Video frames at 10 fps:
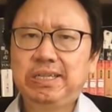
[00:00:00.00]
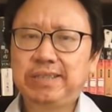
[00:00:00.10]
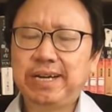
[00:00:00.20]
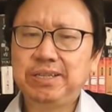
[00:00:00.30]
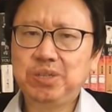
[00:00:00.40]

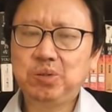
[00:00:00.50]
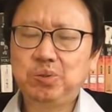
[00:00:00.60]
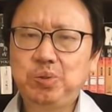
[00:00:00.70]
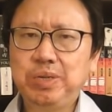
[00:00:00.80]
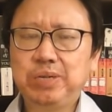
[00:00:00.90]
但有
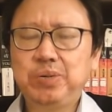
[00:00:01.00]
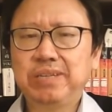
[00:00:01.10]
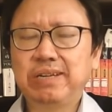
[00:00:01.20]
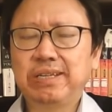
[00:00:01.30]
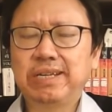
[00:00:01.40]
趣的却
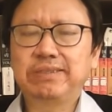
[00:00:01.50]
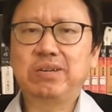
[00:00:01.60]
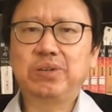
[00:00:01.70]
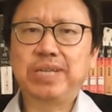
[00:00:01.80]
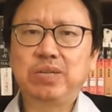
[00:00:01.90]
在他
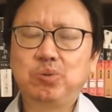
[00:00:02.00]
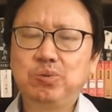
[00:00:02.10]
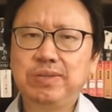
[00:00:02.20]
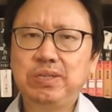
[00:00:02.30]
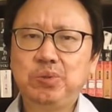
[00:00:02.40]
早年
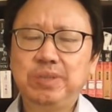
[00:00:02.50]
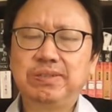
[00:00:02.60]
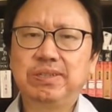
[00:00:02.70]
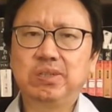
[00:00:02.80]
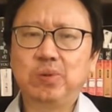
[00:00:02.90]
出身却
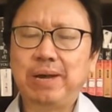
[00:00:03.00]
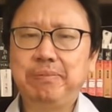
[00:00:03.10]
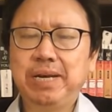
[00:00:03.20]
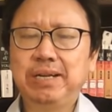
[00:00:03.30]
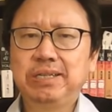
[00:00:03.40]
是团
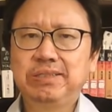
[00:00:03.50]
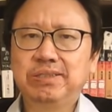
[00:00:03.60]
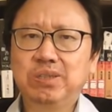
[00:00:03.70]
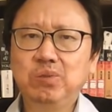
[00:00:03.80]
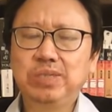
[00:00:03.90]
派，
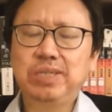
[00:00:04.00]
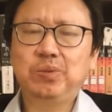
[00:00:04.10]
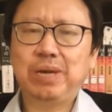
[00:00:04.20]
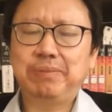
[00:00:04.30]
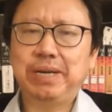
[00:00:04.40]
是共青
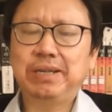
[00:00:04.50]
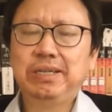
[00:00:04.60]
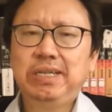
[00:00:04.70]
团派，